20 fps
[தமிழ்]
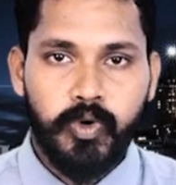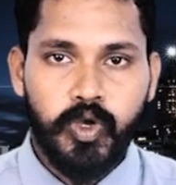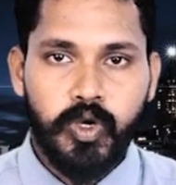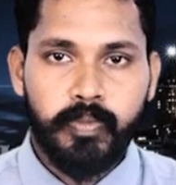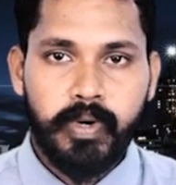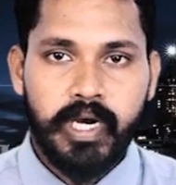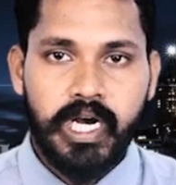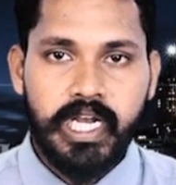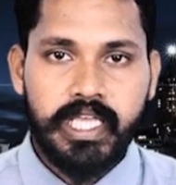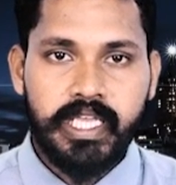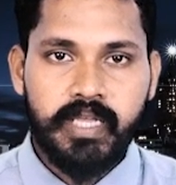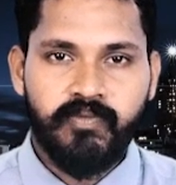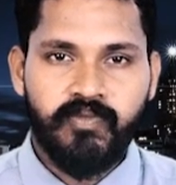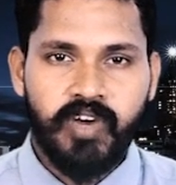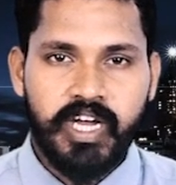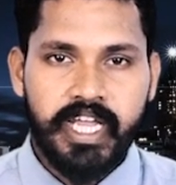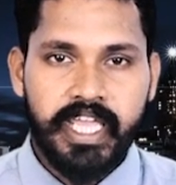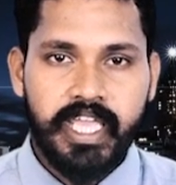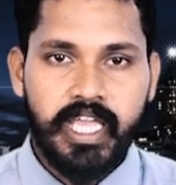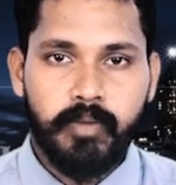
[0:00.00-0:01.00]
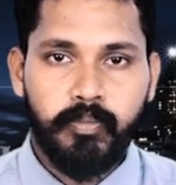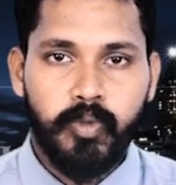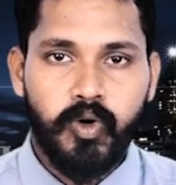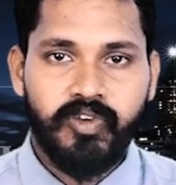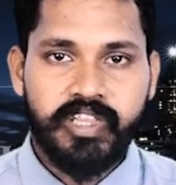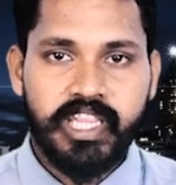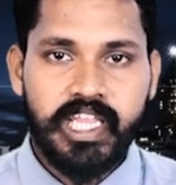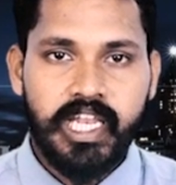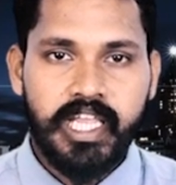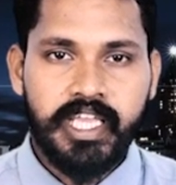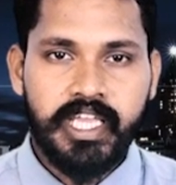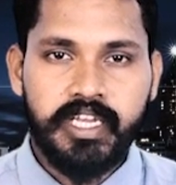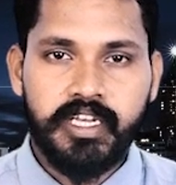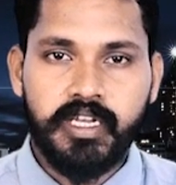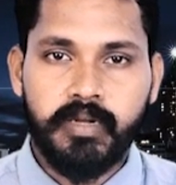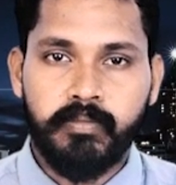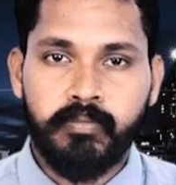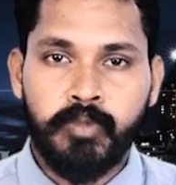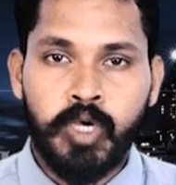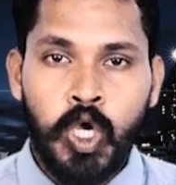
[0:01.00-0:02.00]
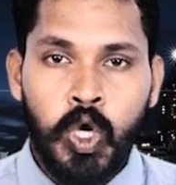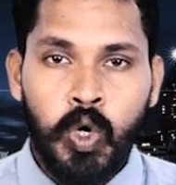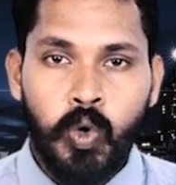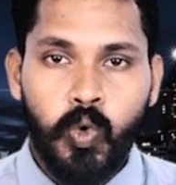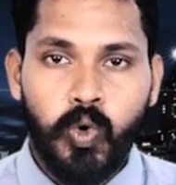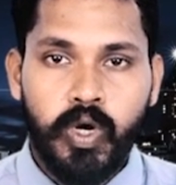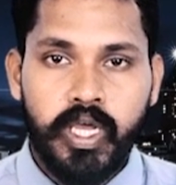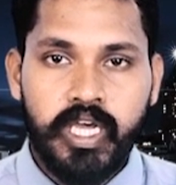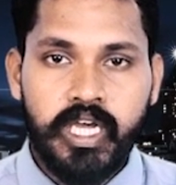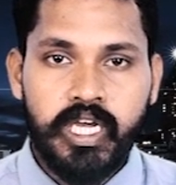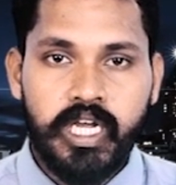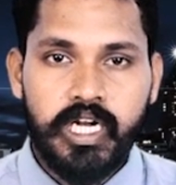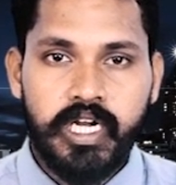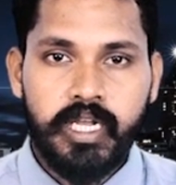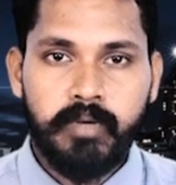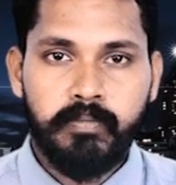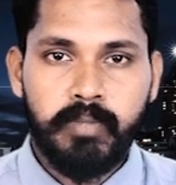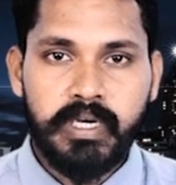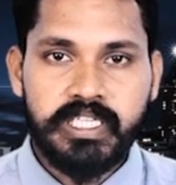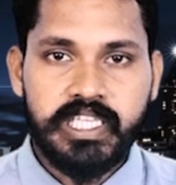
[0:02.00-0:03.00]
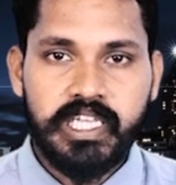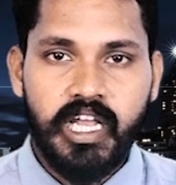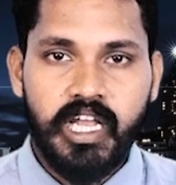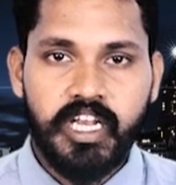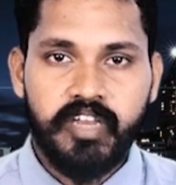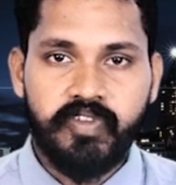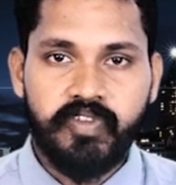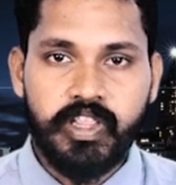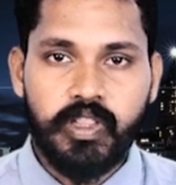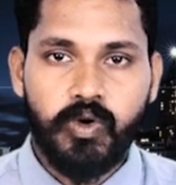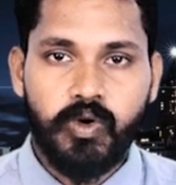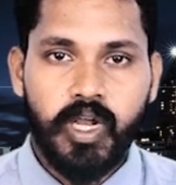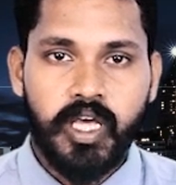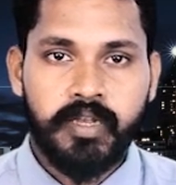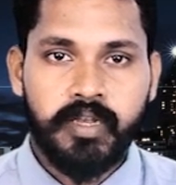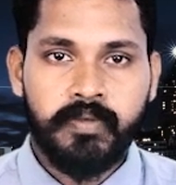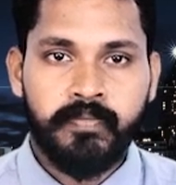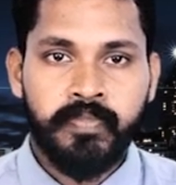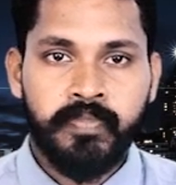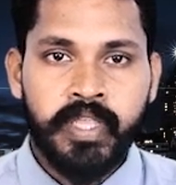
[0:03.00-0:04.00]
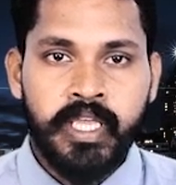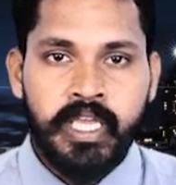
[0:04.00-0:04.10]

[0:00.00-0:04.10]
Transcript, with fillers: பொறுப்புகளையும் வகிக்கப் போவதில்லை என்றும் ஊடகங்களிடம் பசில் அறிவித்துள்ளார்